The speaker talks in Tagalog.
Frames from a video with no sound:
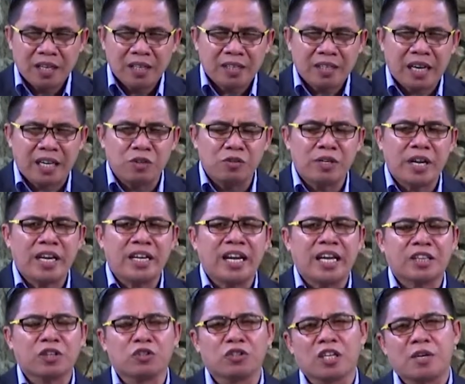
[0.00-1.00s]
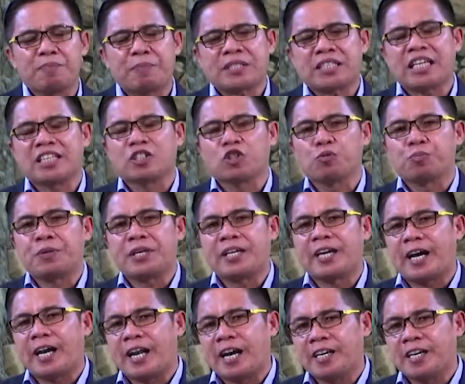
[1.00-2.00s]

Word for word: Kanunay nato gipasantop higala.